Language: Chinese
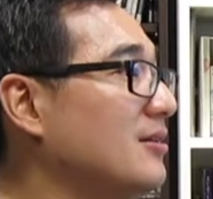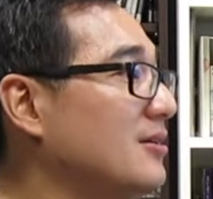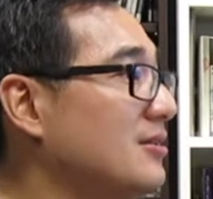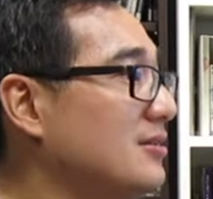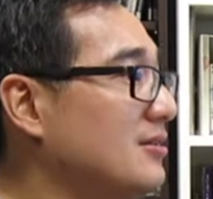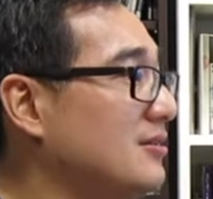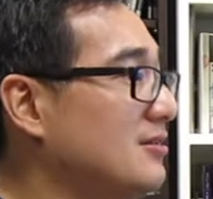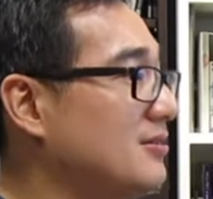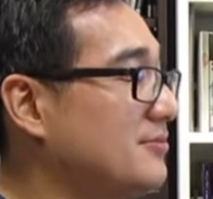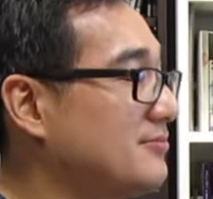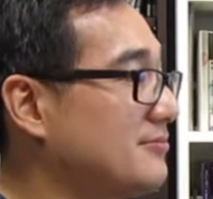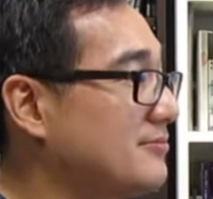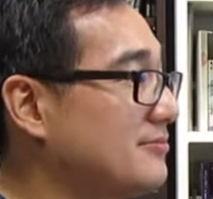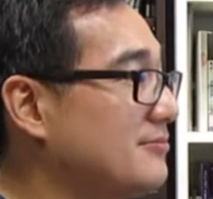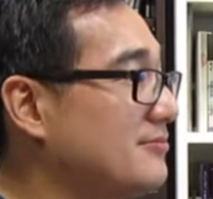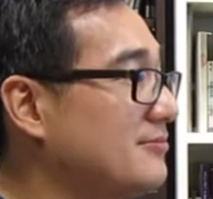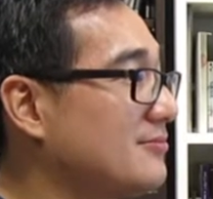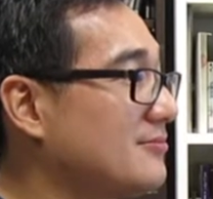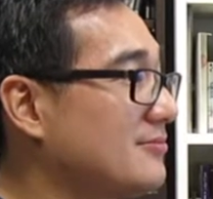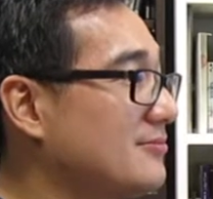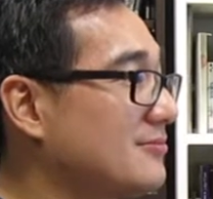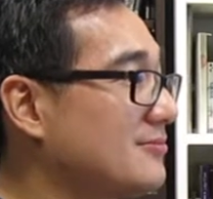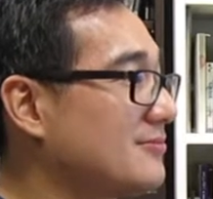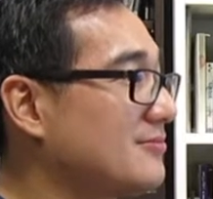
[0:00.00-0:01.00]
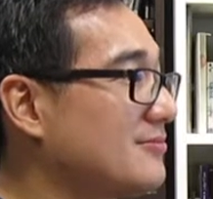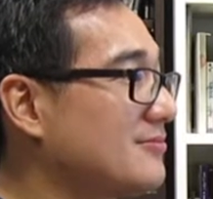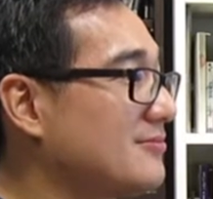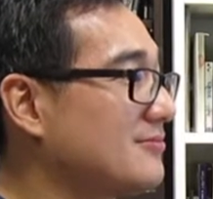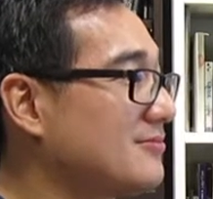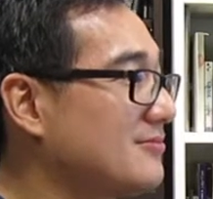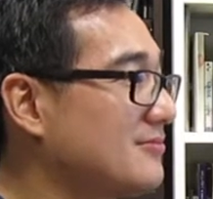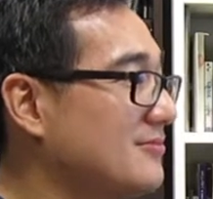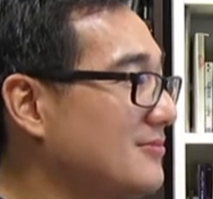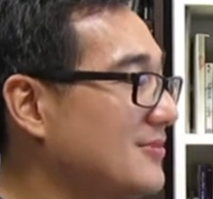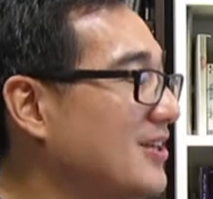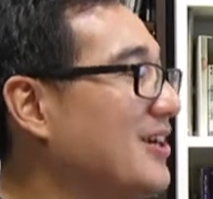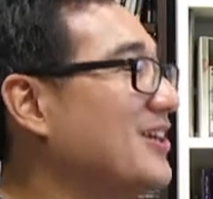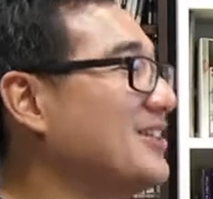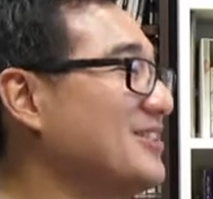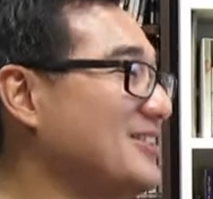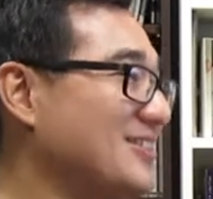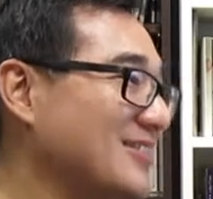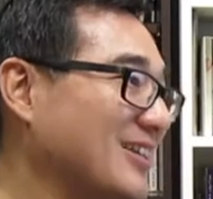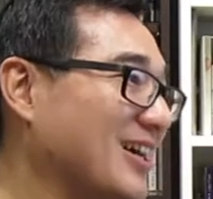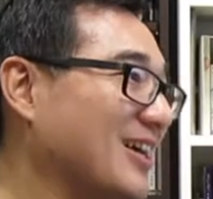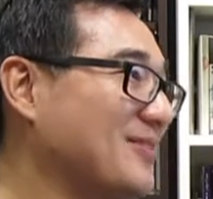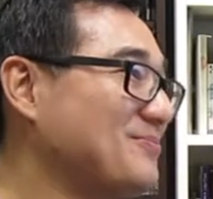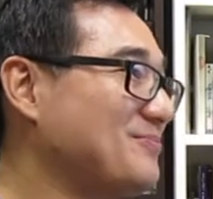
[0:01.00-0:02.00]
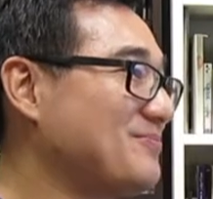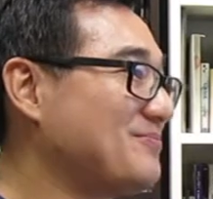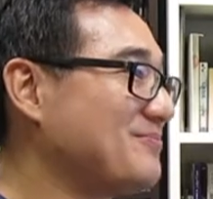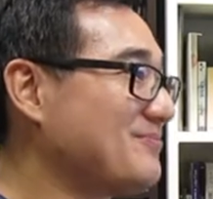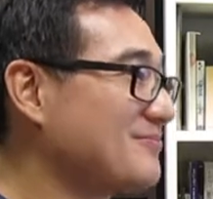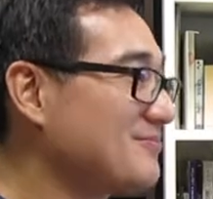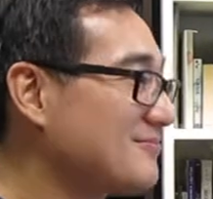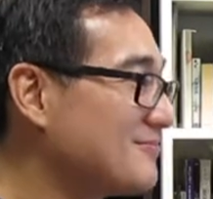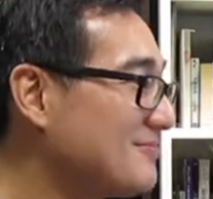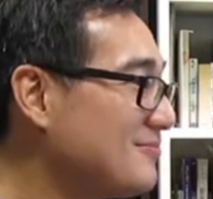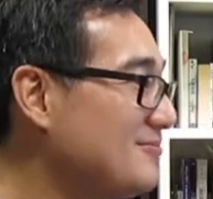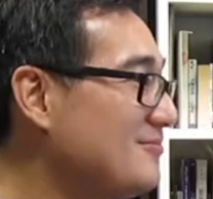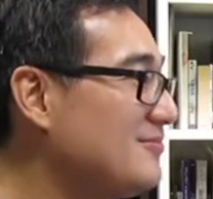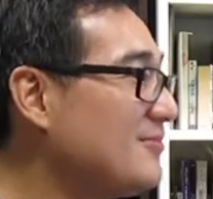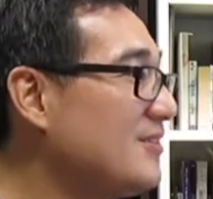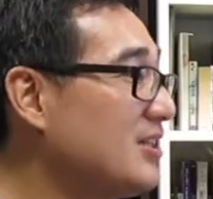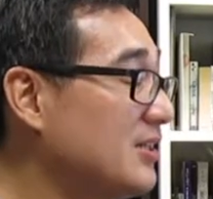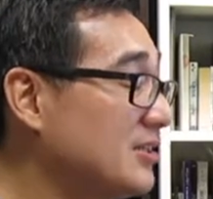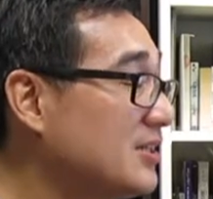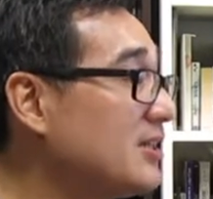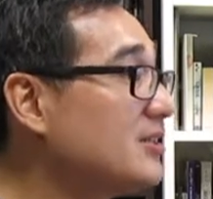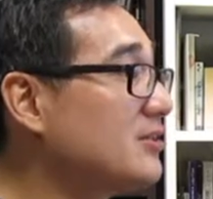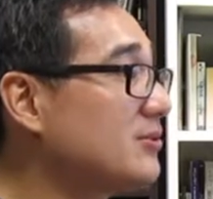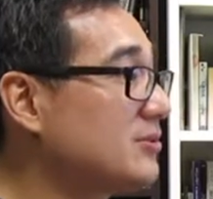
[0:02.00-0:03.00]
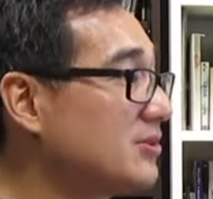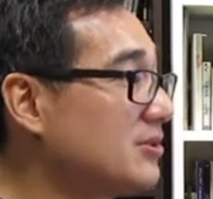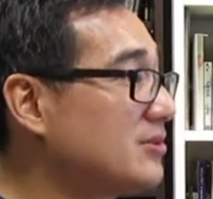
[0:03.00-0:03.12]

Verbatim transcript: 王老板要扛着哈。哎，是啊，社会责任。这